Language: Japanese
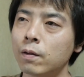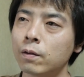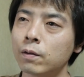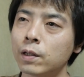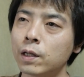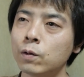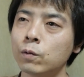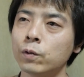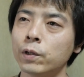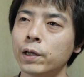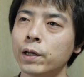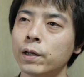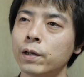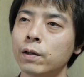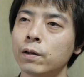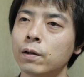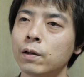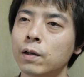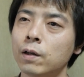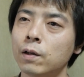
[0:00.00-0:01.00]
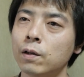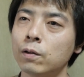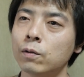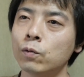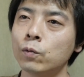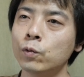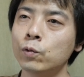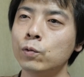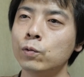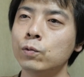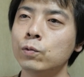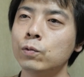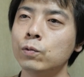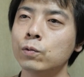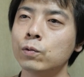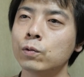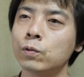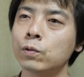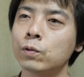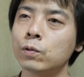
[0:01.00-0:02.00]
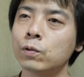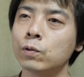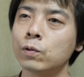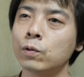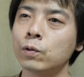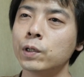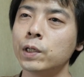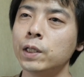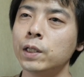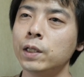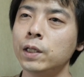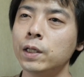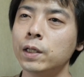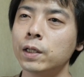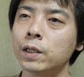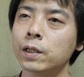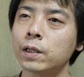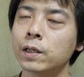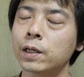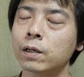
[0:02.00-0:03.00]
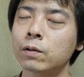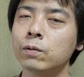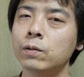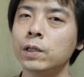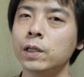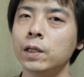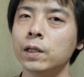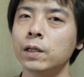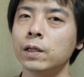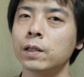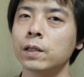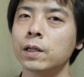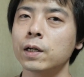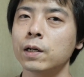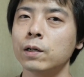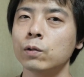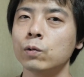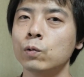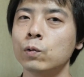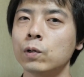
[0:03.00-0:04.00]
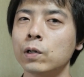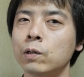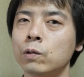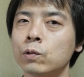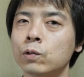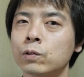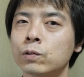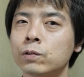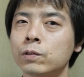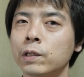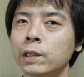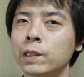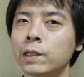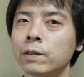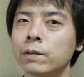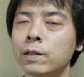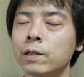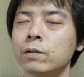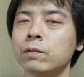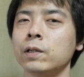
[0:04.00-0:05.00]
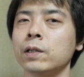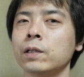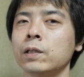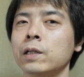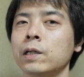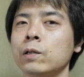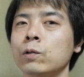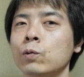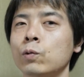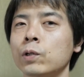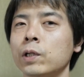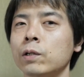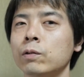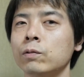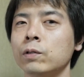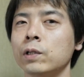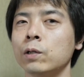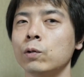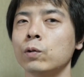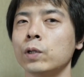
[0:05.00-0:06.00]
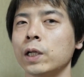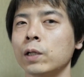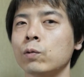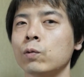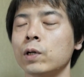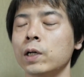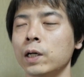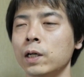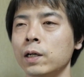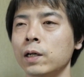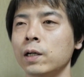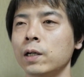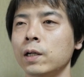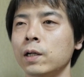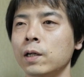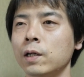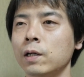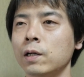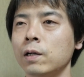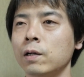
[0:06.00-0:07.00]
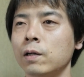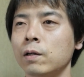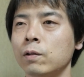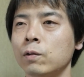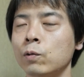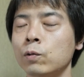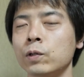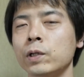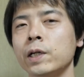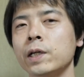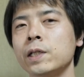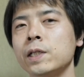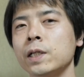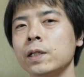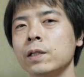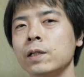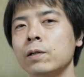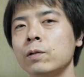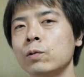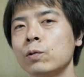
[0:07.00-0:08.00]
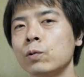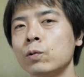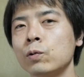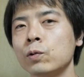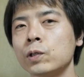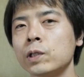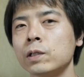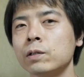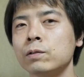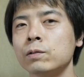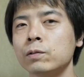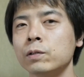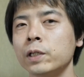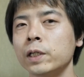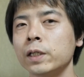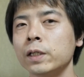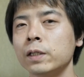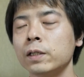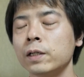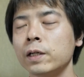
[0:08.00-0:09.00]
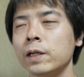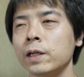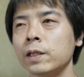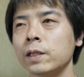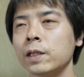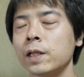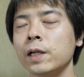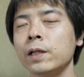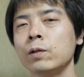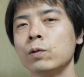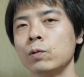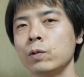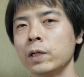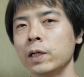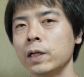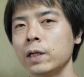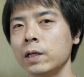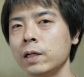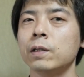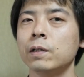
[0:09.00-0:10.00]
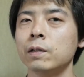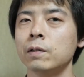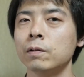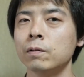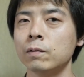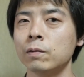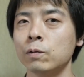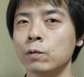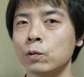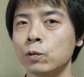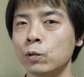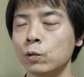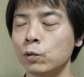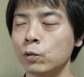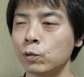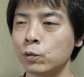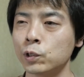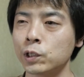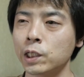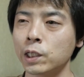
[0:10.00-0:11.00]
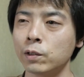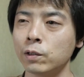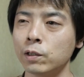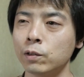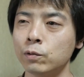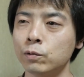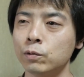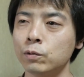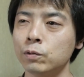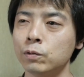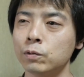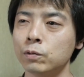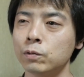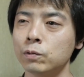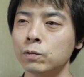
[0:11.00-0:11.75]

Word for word: なのでそういう時に逆になんか動画を突然出さなくなったらどうなるんだろうなとか、どんぐらいチャンネル登録者数が減ったりとか、その登録してくれる